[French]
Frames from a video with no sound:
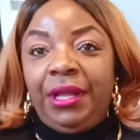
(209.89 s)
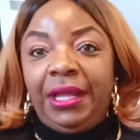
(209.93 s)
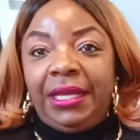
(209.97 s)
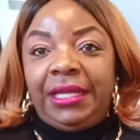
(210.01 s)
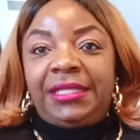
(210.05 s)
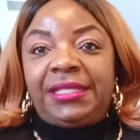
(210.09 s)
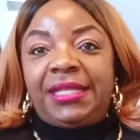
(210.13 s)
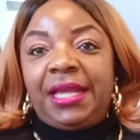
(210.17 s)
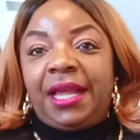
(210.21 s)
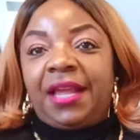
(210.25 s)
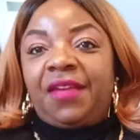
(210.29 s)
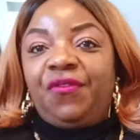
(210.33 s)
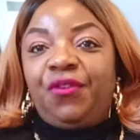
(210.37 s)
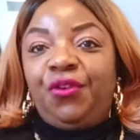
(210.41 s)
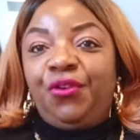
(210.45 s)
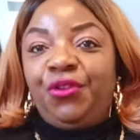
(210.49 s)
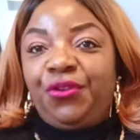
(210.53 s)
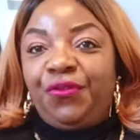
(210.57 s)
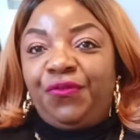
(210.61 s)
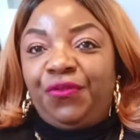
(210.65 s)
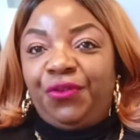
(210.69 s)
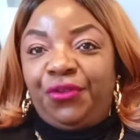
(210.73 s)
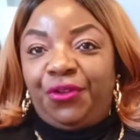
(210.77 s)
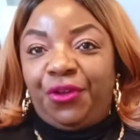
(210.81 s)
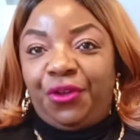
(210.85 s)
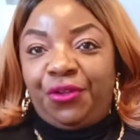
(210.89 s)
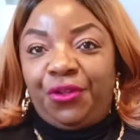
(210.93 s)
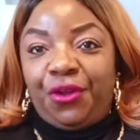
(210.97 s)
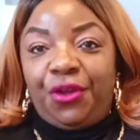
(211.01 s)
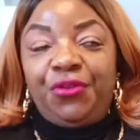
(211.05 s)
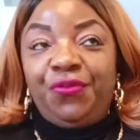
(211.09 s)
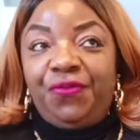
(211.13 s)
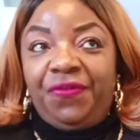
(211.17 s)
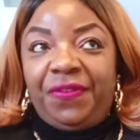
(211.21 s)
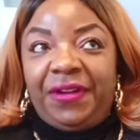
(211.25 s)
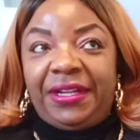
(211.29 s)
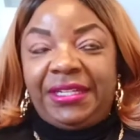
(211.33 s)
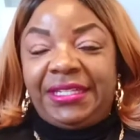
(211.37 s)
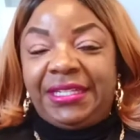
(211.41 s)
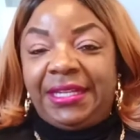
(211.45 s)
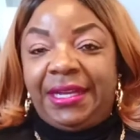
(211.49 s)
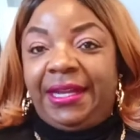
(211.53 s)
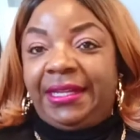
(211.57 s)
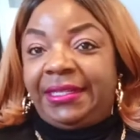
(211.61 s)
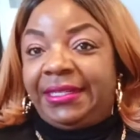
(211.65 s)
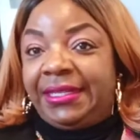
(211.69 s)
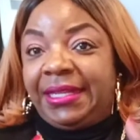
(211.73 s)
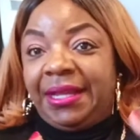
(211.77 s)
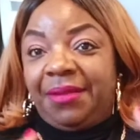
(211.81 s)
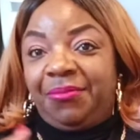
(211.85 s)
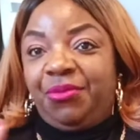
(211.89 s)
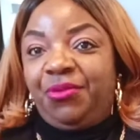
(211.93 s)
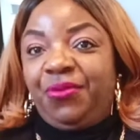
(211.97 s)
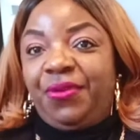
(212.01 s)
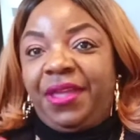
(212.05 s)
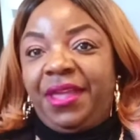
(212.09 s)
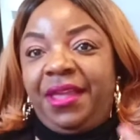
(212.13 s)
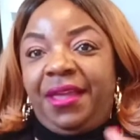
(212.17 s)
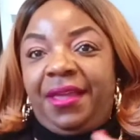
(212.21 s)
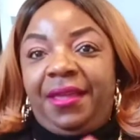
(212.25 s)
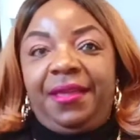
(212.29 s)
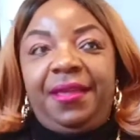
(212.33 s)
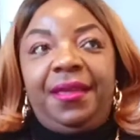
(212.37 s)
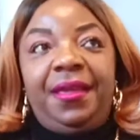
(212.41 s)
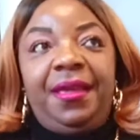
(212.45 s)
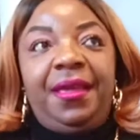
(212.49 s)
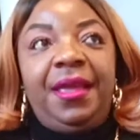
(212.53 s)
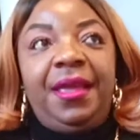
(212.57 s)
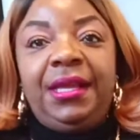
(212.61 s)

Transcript: C'est arrivé au niveau de, du vagin, là, ça a bloqué.